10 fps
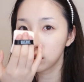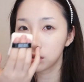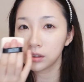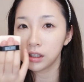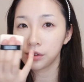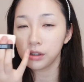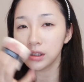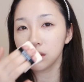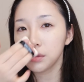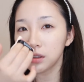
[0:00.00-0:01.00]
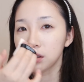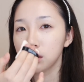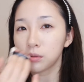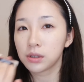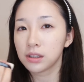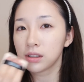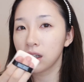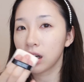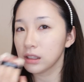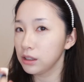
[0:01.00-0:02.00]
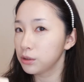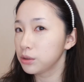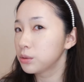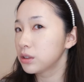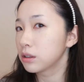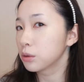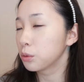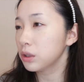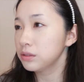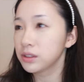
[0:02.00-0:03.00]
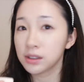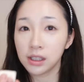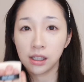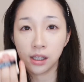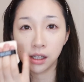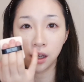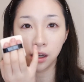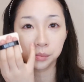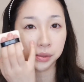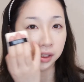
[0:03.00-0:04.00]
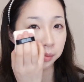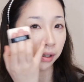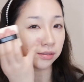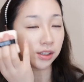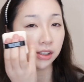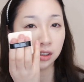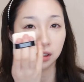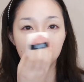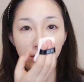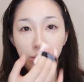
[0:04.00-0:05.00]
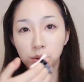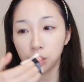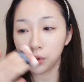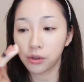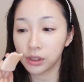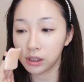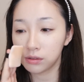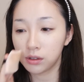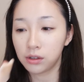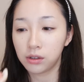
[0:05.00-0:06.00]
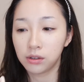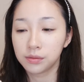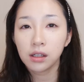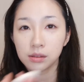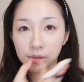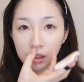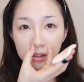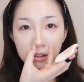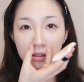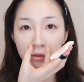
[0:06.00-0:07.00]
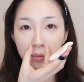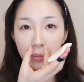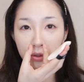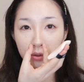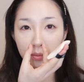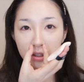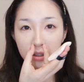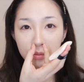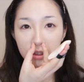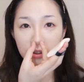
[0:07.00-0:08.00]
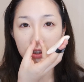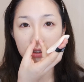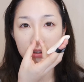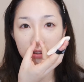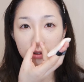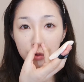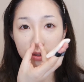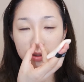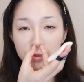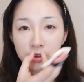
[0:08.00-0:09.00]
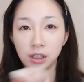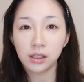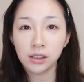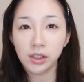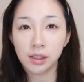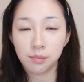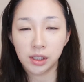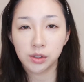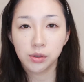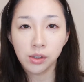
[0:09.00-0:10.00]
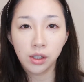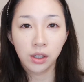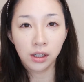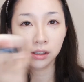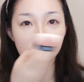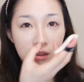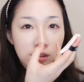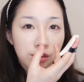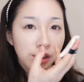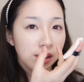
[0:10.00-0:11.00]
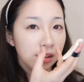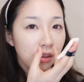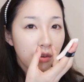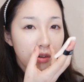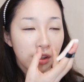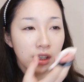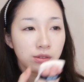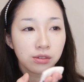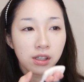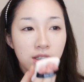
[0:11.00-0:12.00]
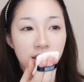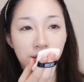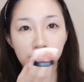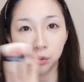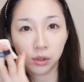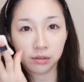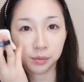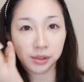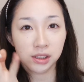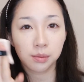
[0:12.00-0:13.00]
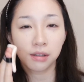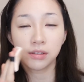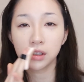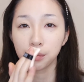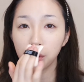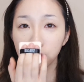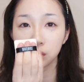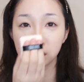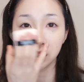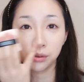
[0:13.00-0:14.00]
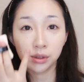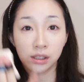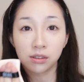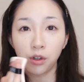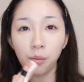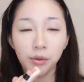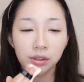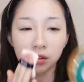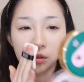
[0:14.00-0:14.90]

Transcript: 여기에 쉐딩만 한다고 되는 게 아니에요. 우리가 이렇게 돌았을 때 빛이 반사되잖아요. 코 여기에서. 그럼 내가 실제 콧볼이 이만큼인데 쉐딩을 해서 이만큼으로 깎아놨단 말이죠. 근데 그 쉐딩 영역에 나중에 기름이 돌아서 빛이 반사되면 그대로 다시 커 보이는